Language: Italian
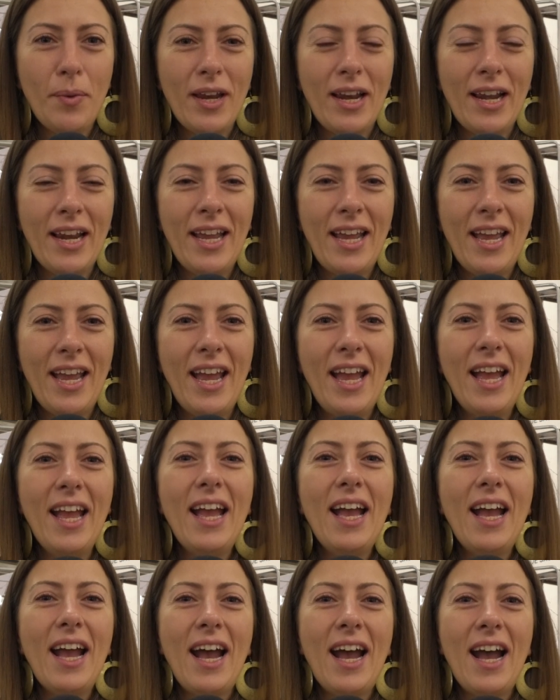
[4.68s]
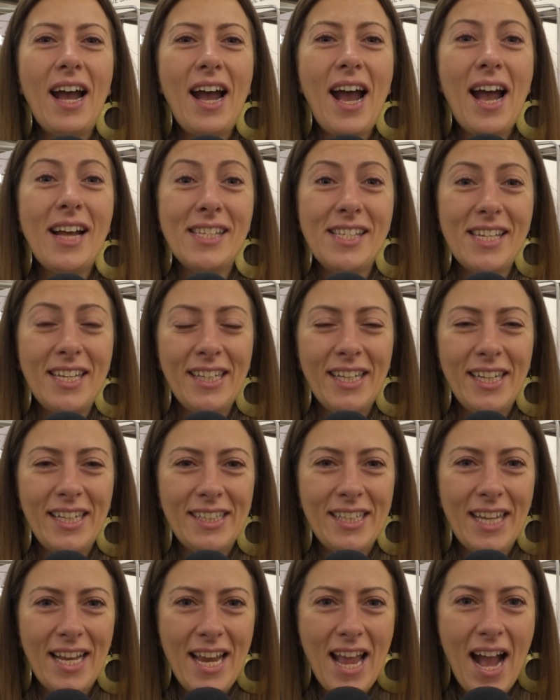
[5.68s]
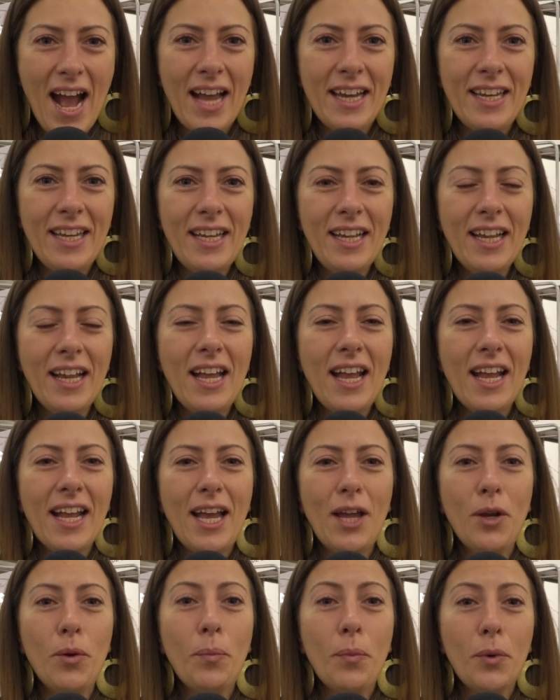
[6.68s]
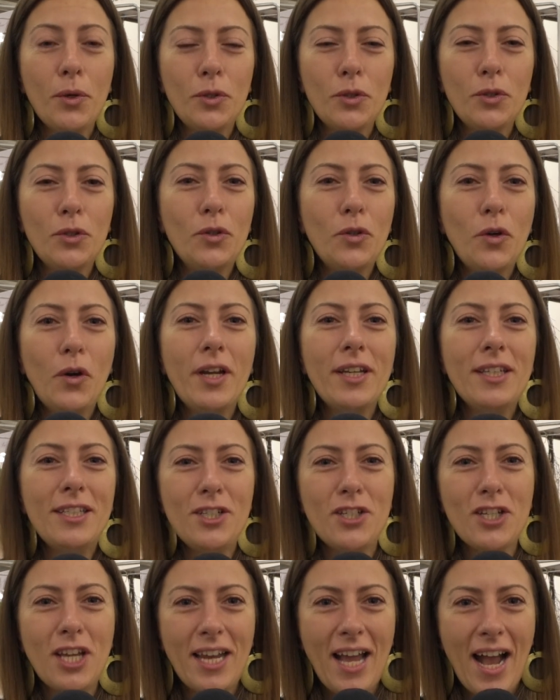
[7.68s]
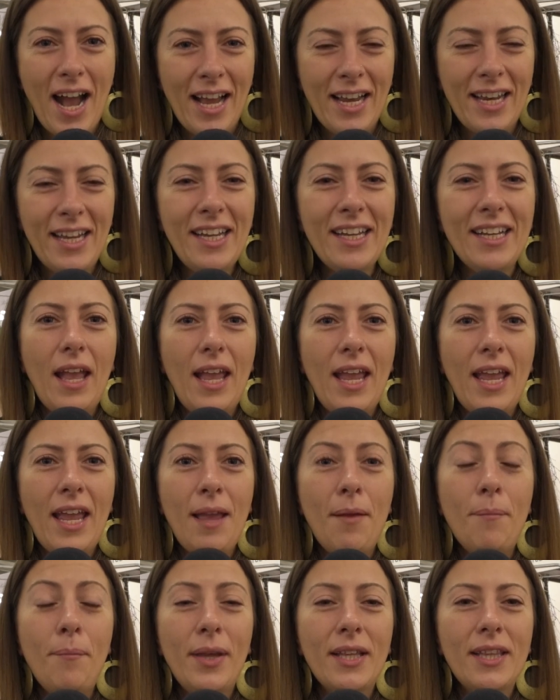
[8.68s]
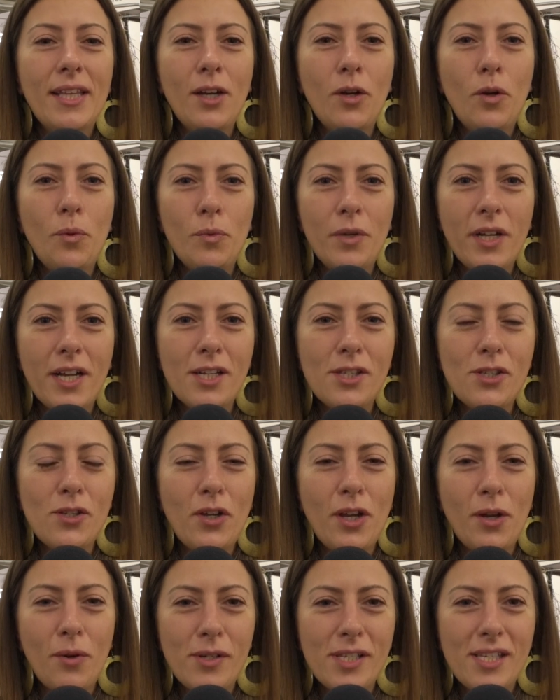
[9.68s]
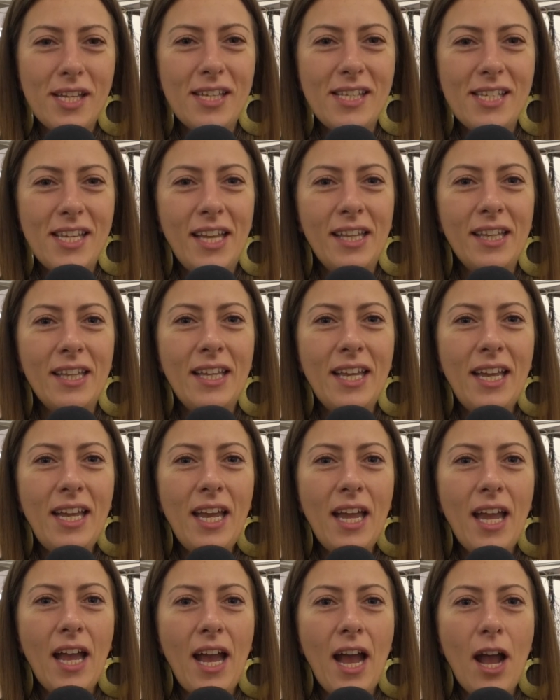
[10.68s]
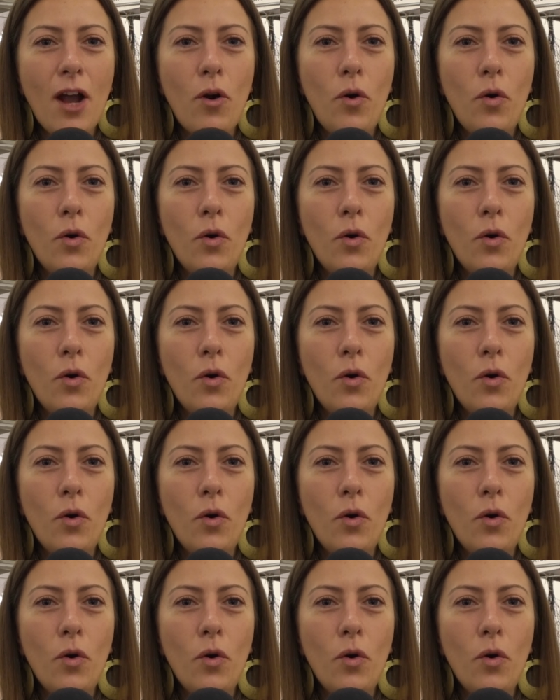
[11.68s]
per le eh, aziende italiane che hanno un prodotto artigianale e mette in comunicazione queste aziende eh,